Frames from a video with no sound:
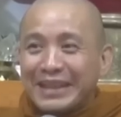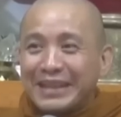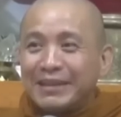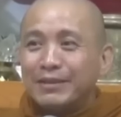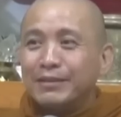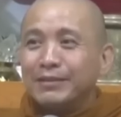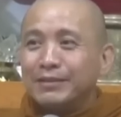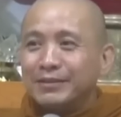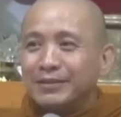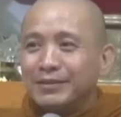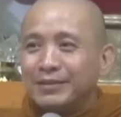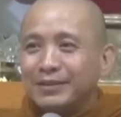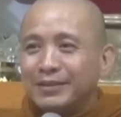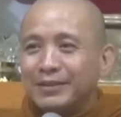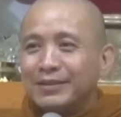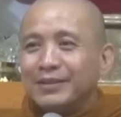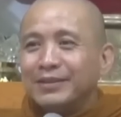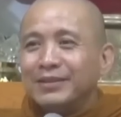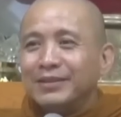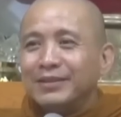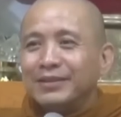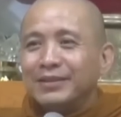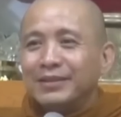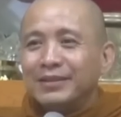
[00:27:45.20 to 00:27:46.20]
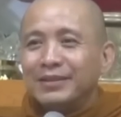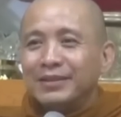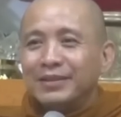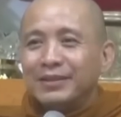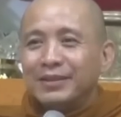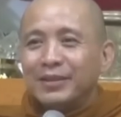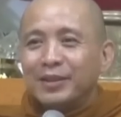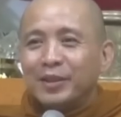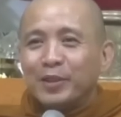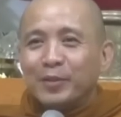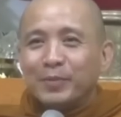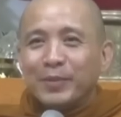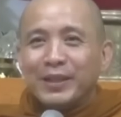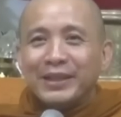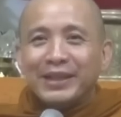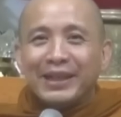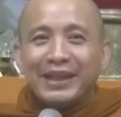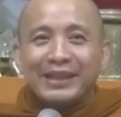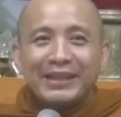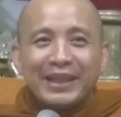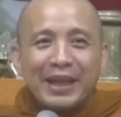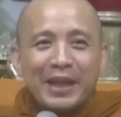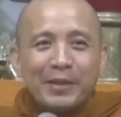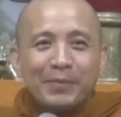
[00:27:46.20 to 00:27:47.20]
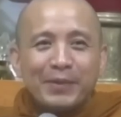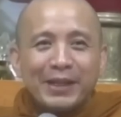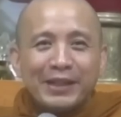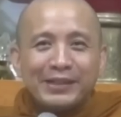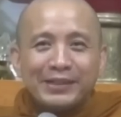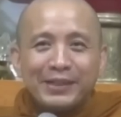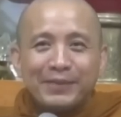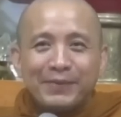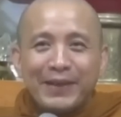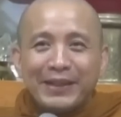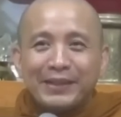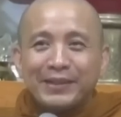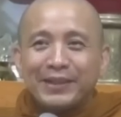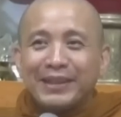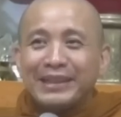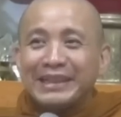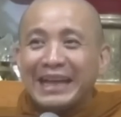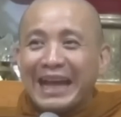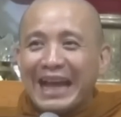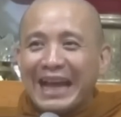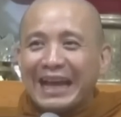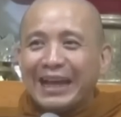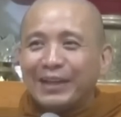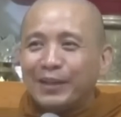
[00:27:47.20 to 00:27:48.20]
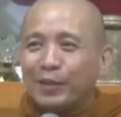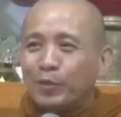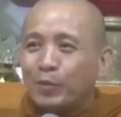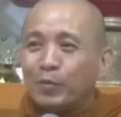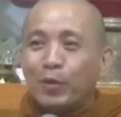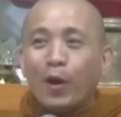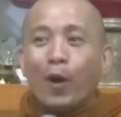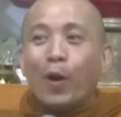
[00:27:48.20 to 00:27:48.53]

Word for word: đâu ra tiền được bây giờ cái tiền mà nó xuất phát từ cái than á,